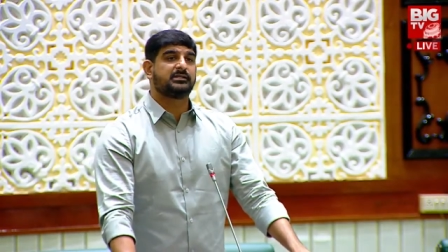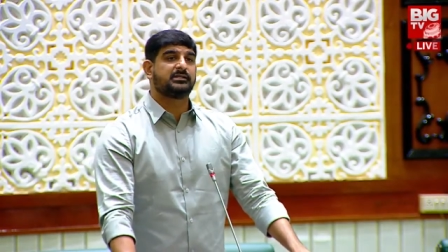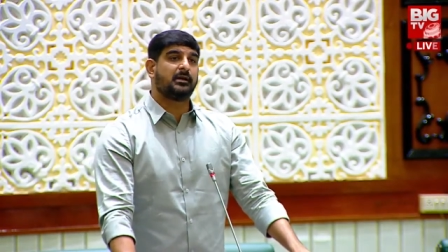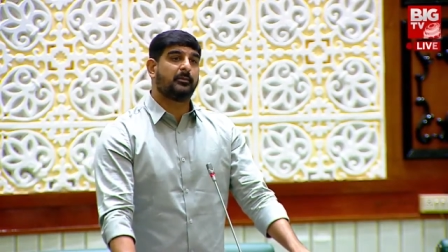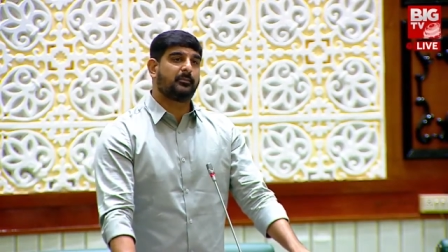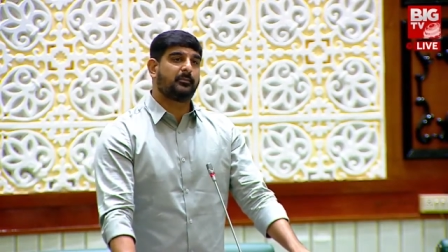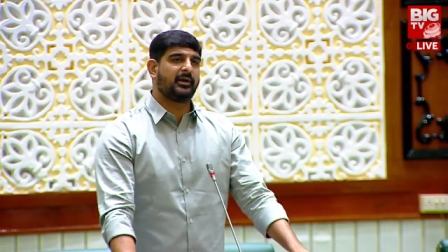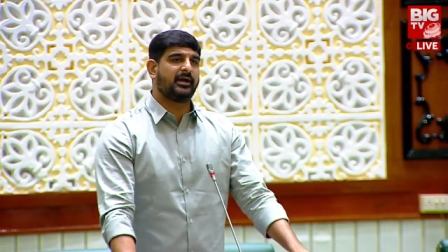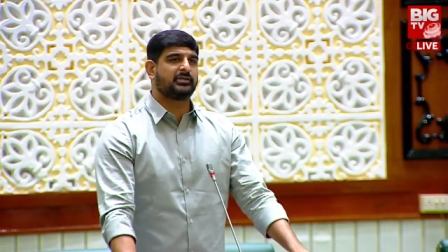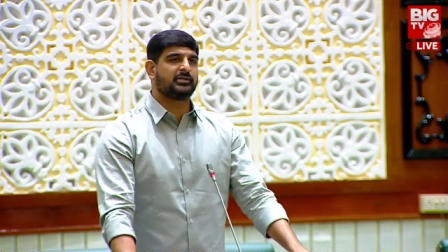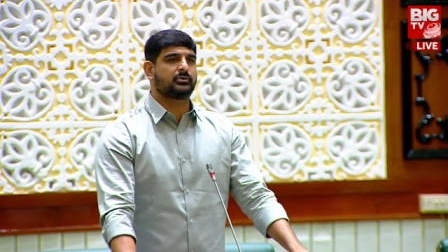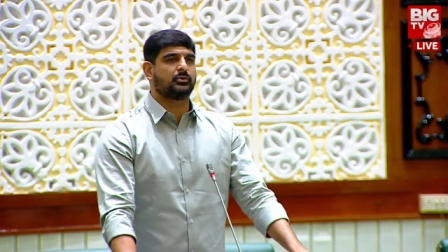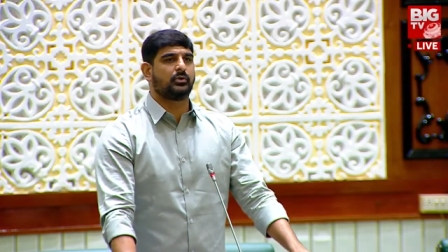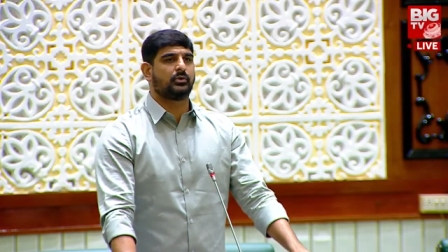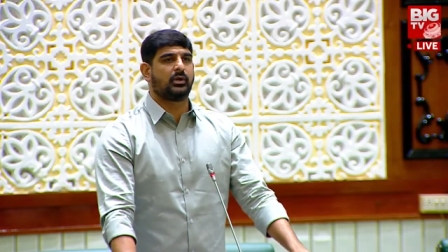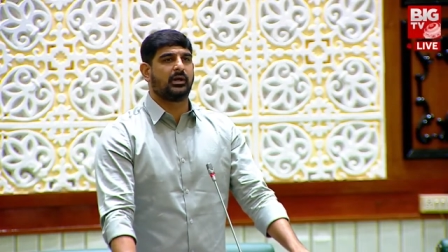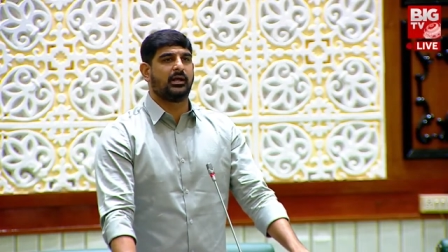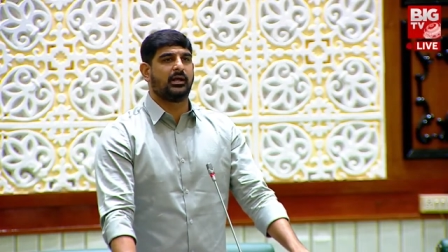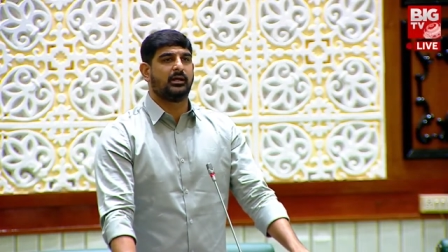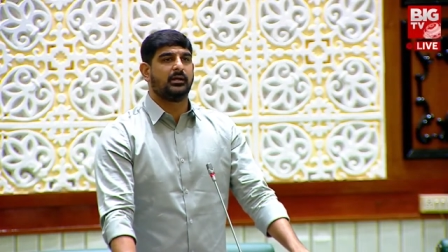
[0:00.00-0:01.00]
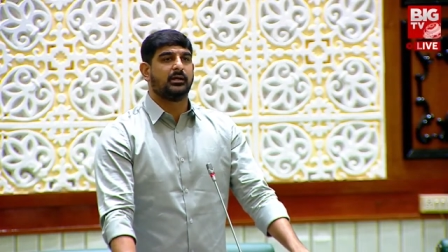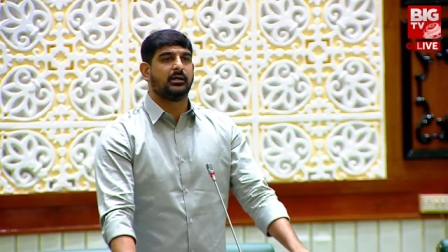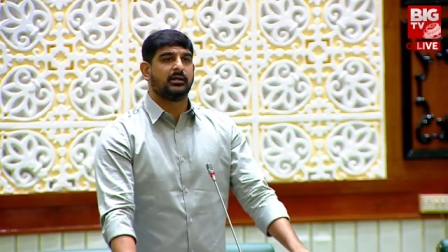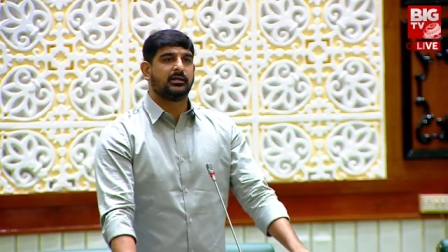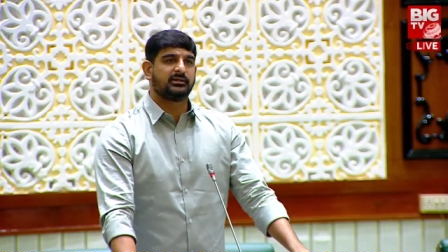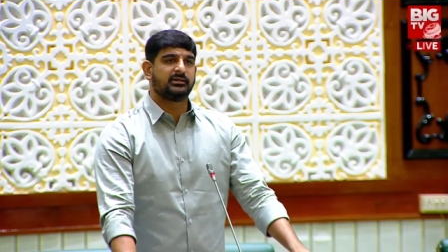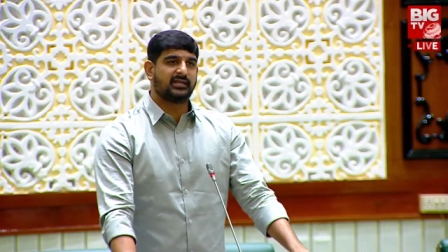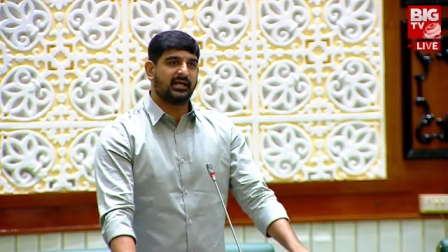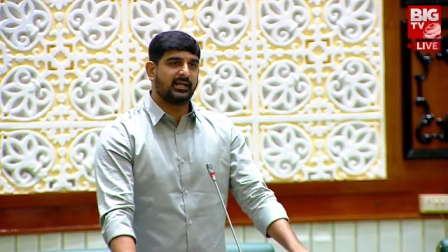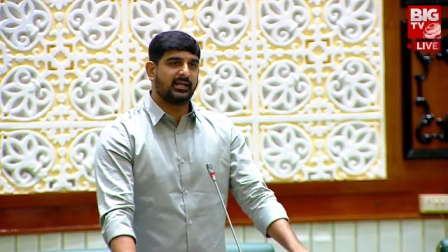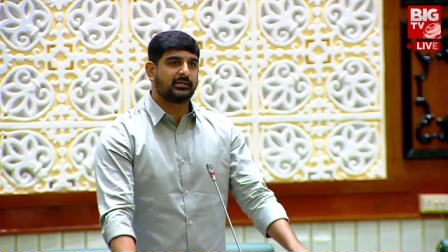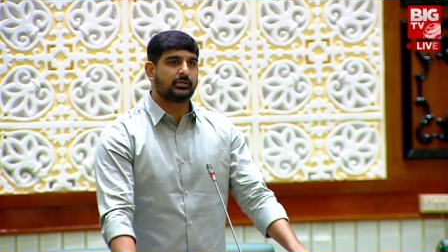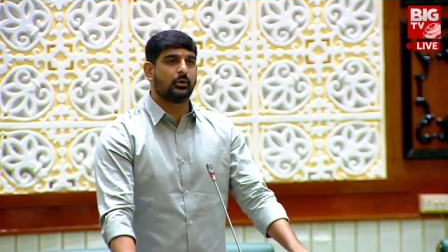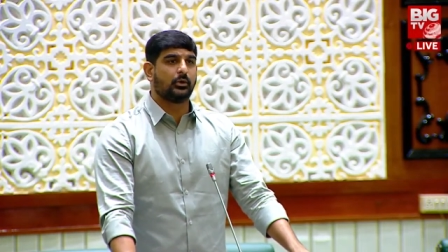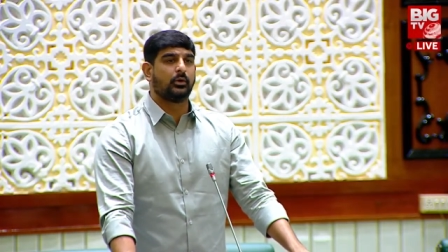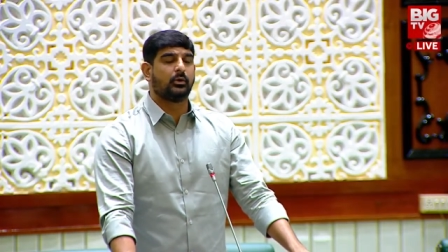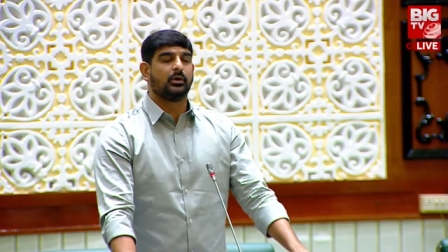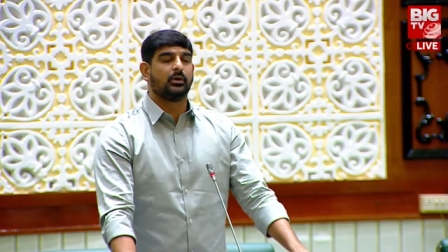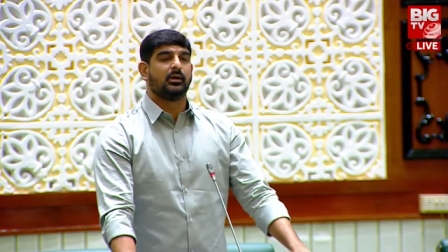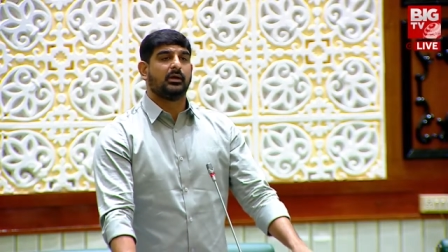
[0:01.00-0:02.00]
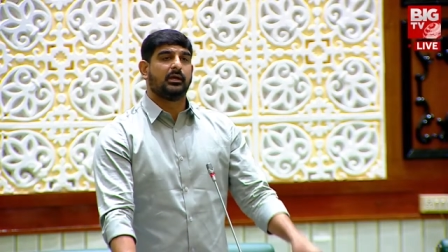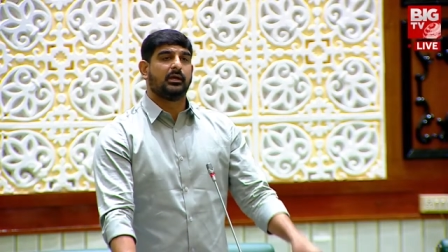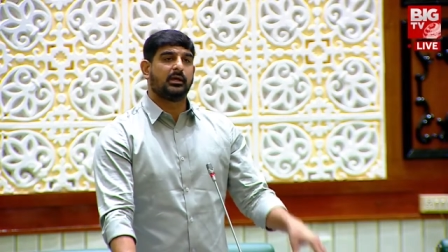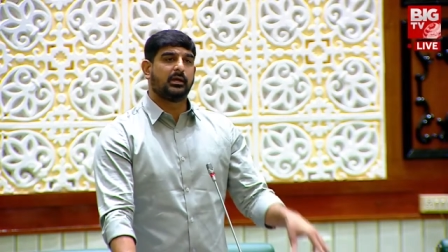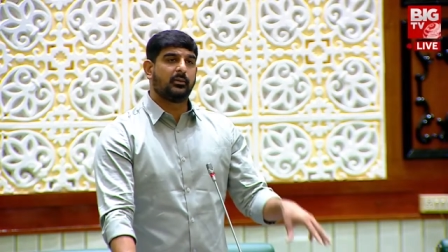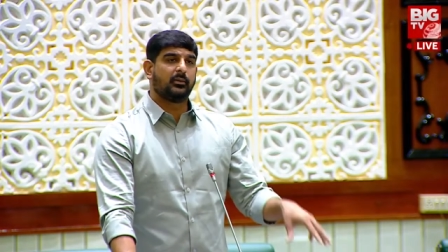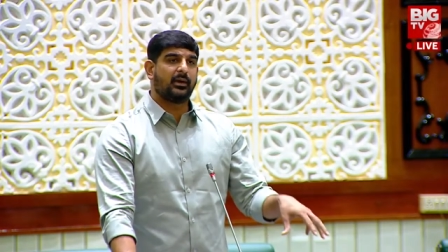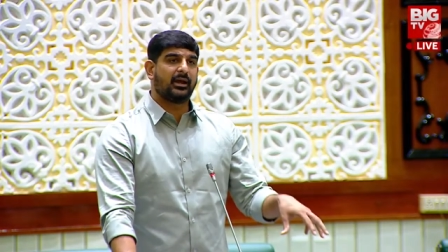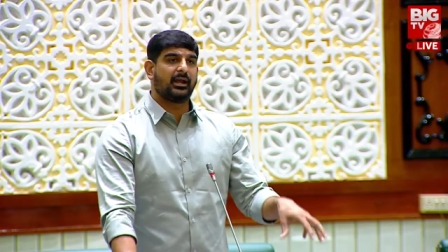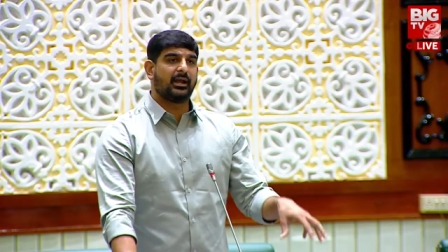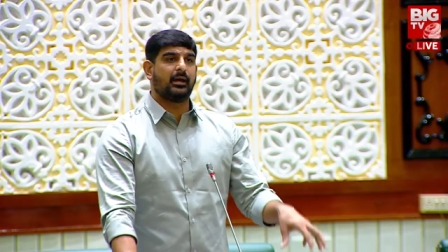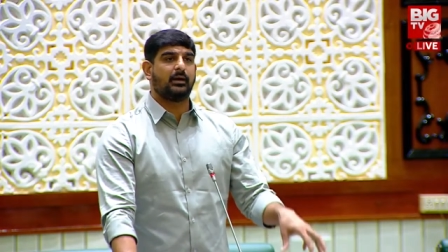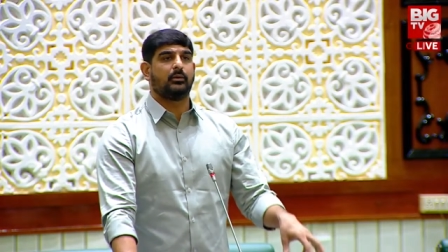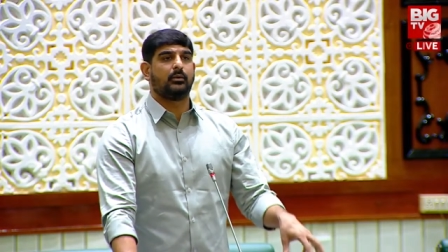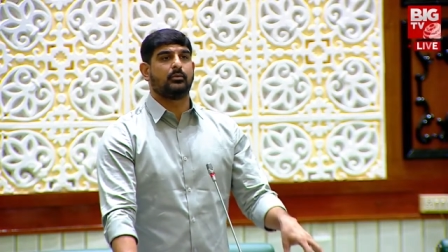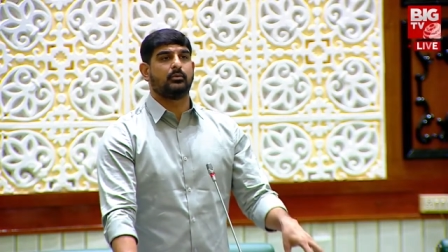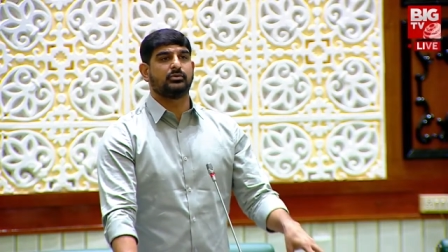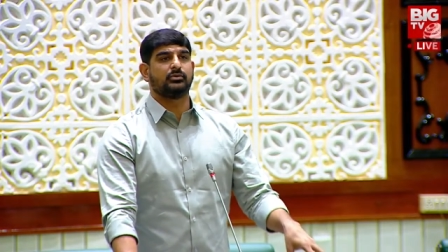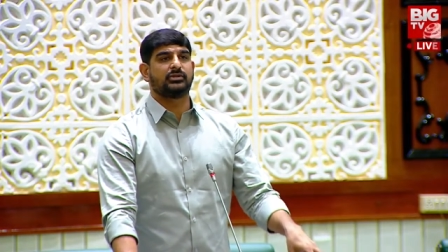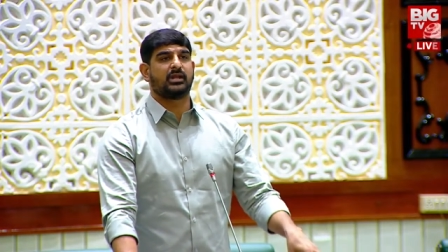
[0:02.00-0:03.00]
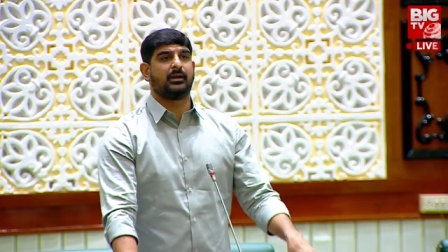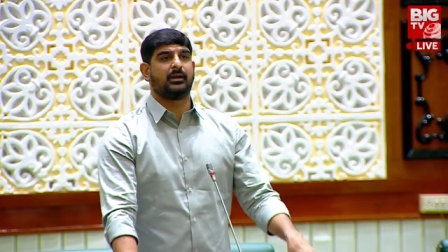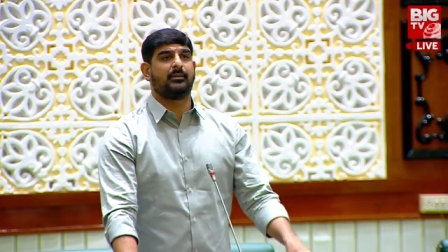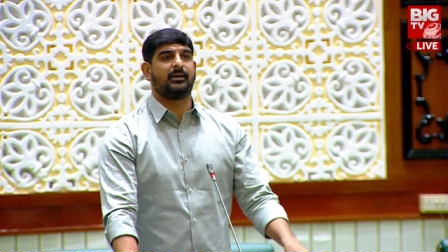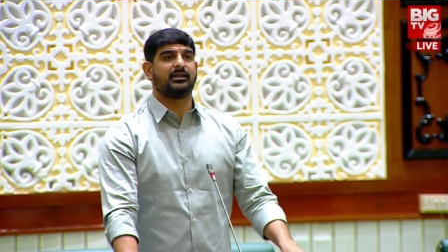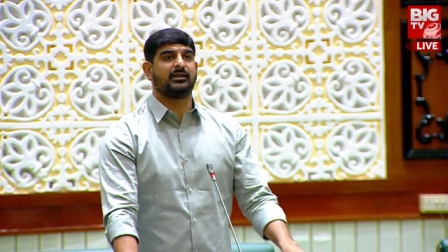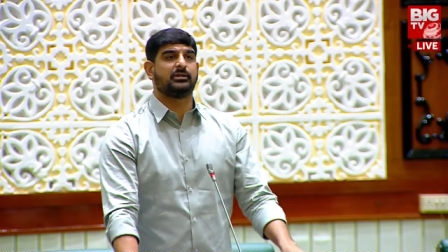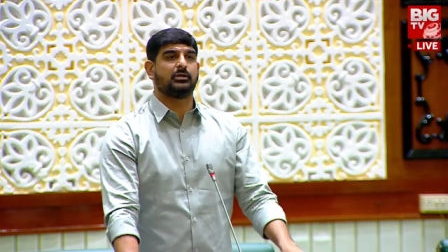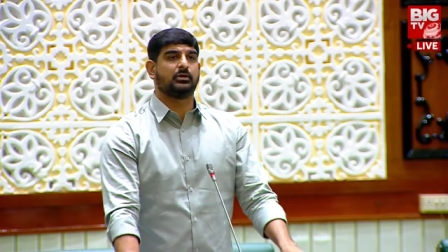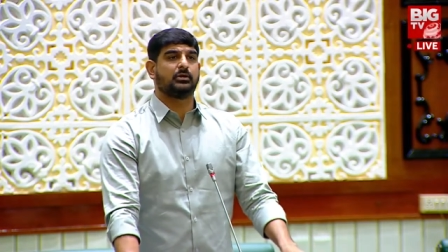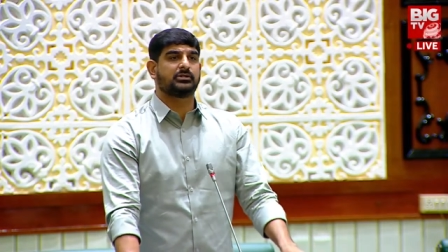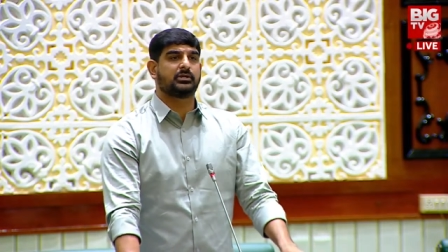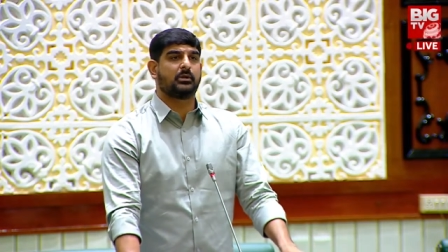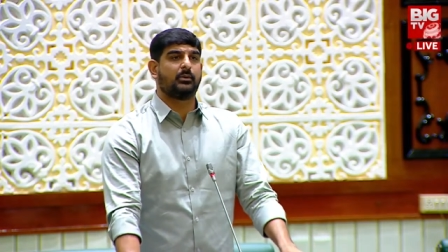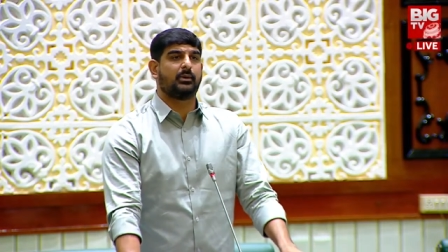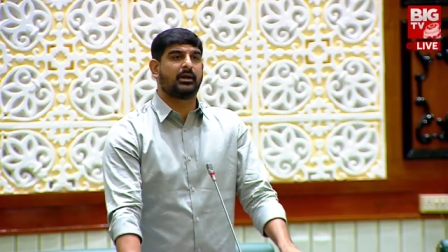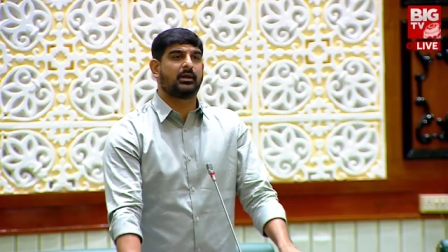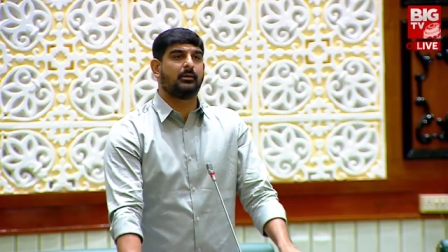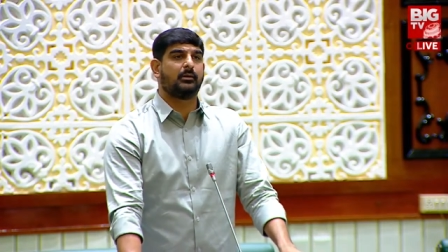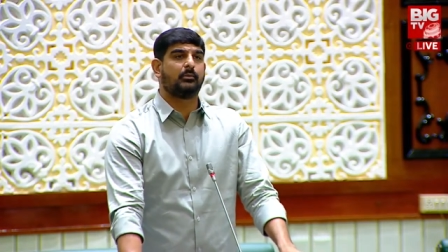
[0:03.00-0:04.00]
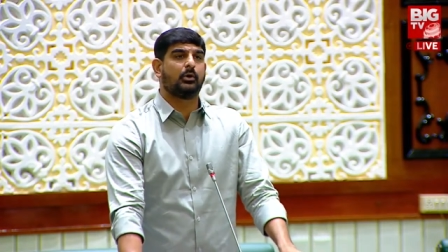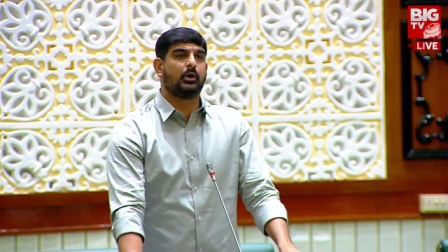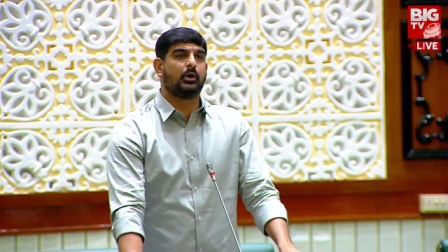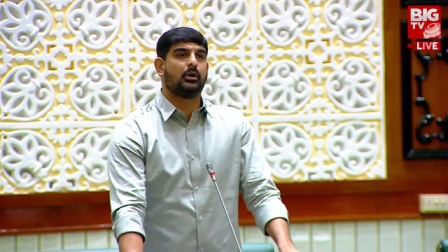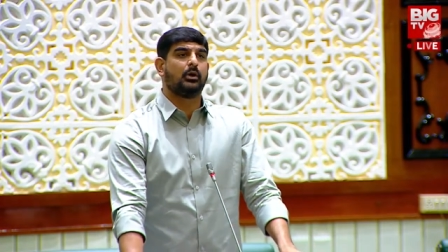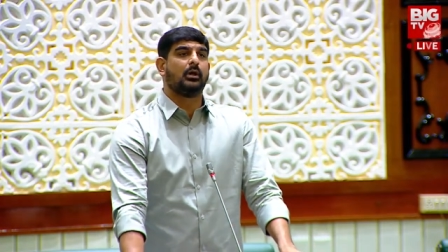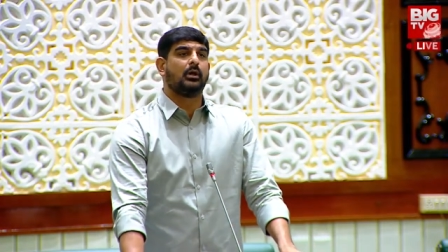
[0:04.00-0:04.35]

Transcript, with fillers: సంపాదించుకుంటున్న దళితులు ఇవాళ హుజరాబాద్ నియోజకవర్గంలో